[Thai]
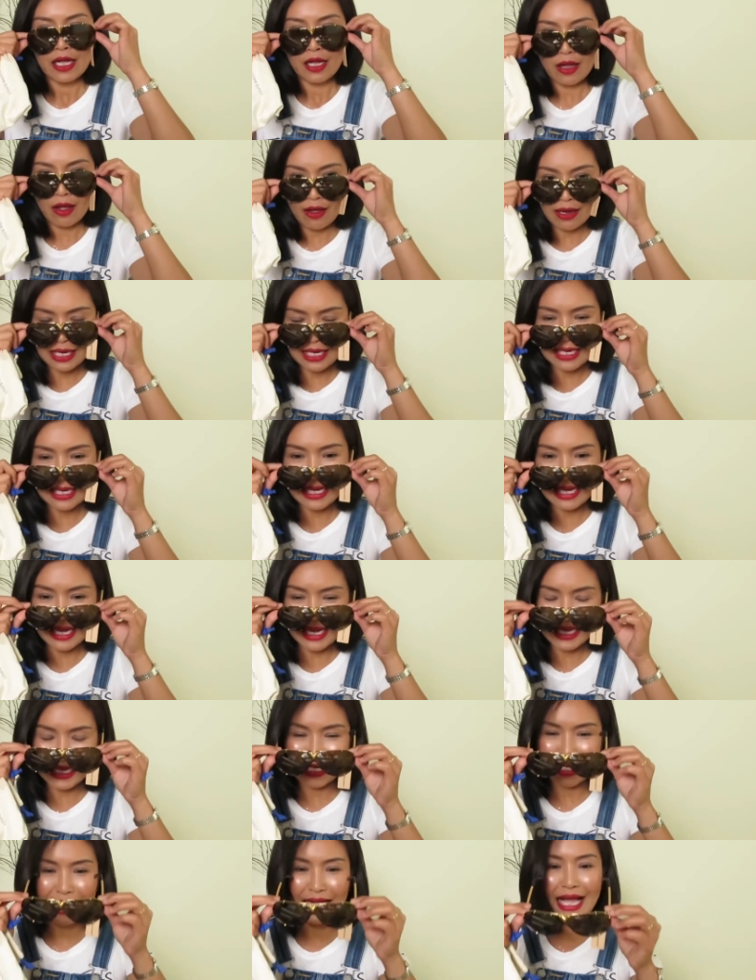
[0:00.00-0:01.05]
ก็เลย
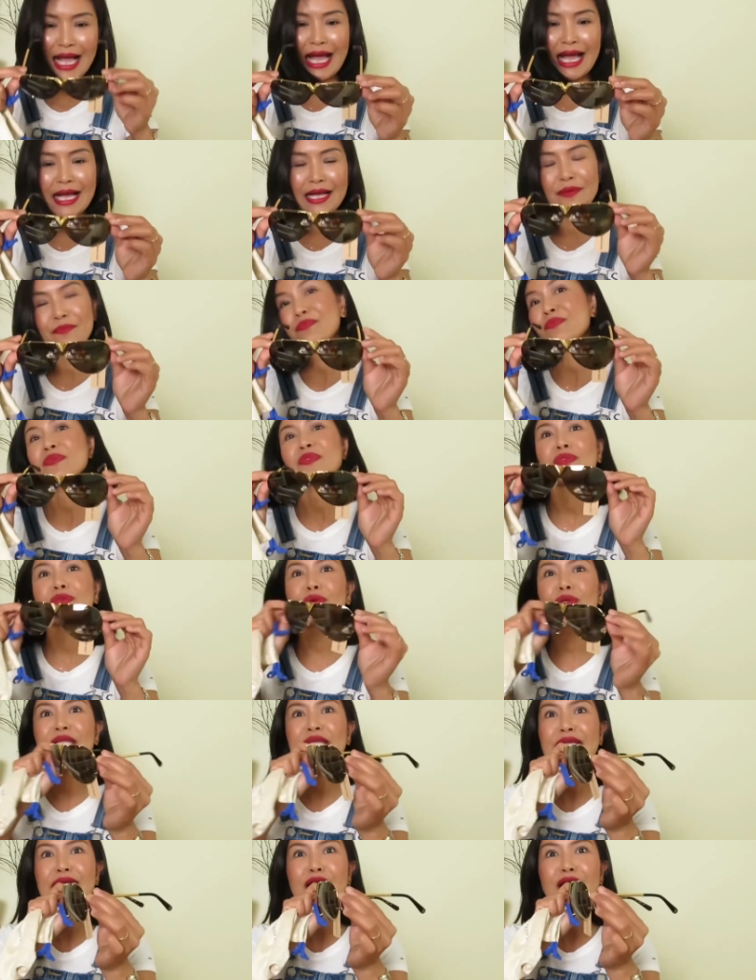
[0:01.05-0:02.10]
นะคะ ตัว
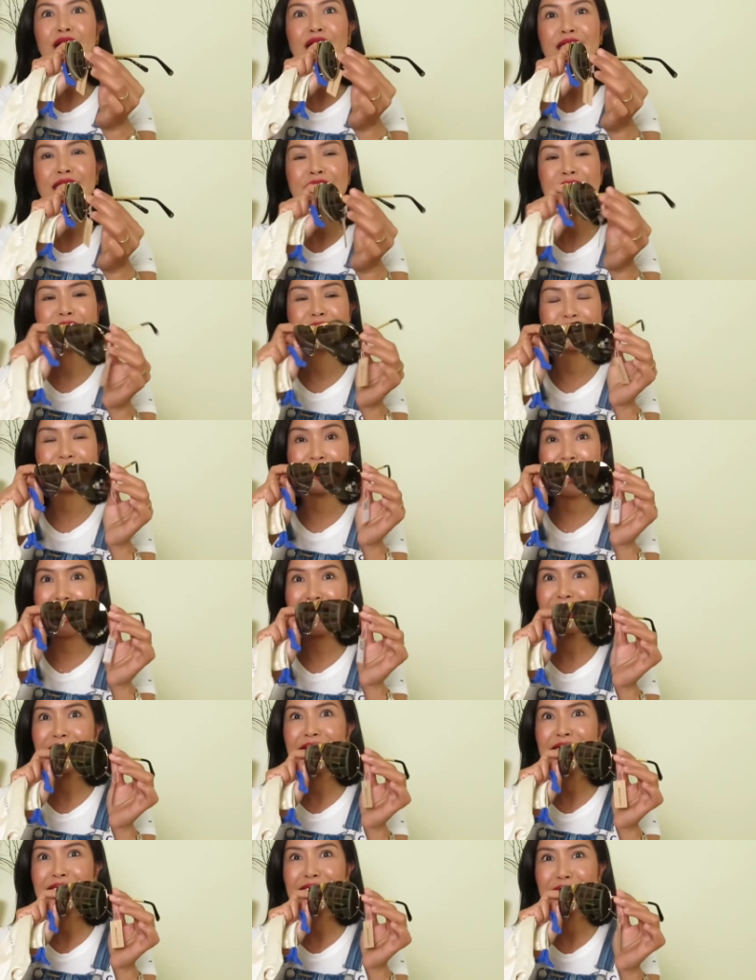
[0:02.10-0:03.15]
นี้ก็คือไซ
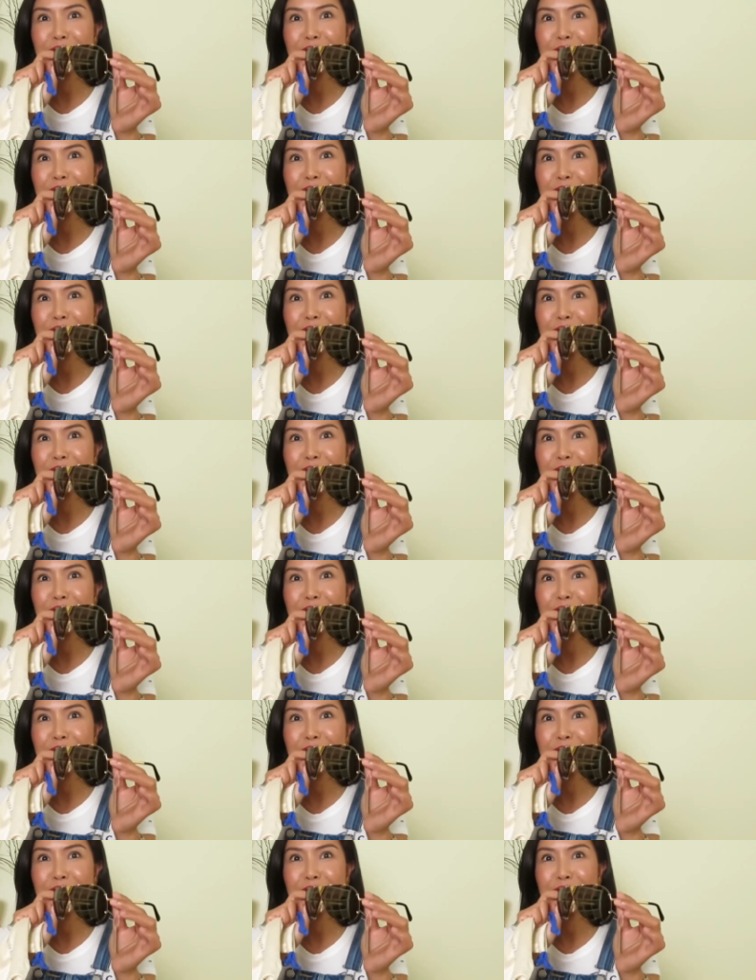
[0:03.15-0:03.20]
ส์